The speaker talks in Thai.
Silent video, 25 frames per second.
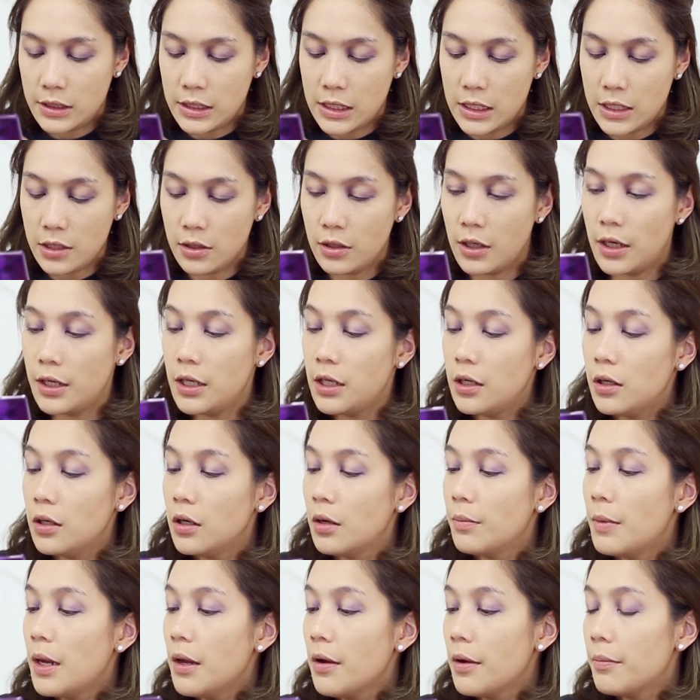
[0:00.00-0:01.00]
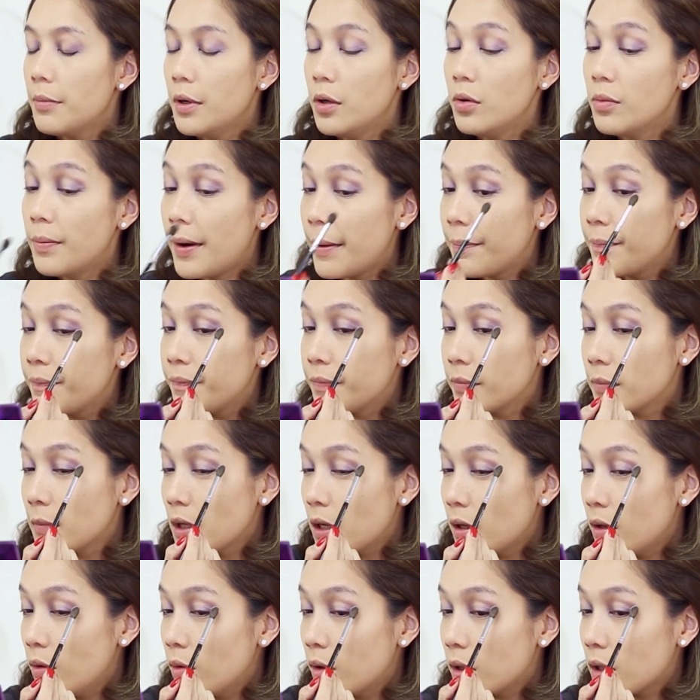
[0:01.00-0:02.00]
สีเนื้อนิดนึงไม่อย่างนั้น มันดูแบบ
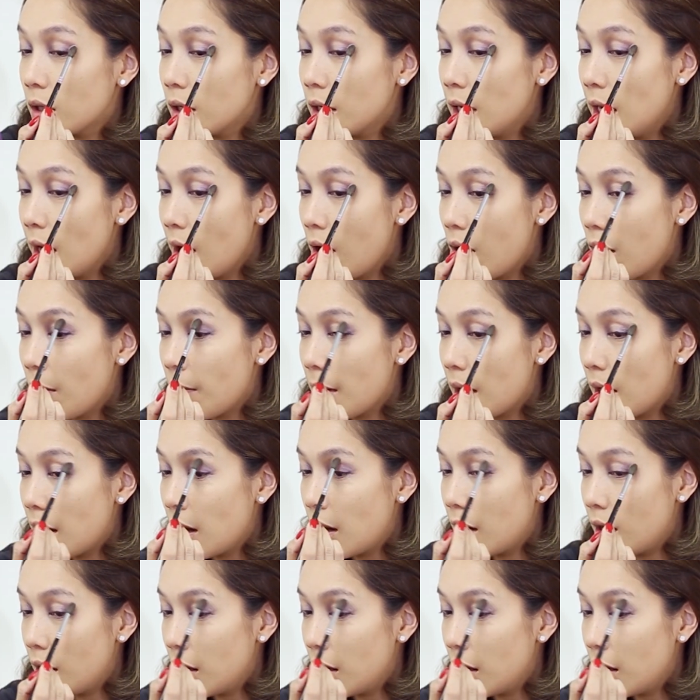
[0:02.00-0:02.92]
กระโดดกระเด้งออกมา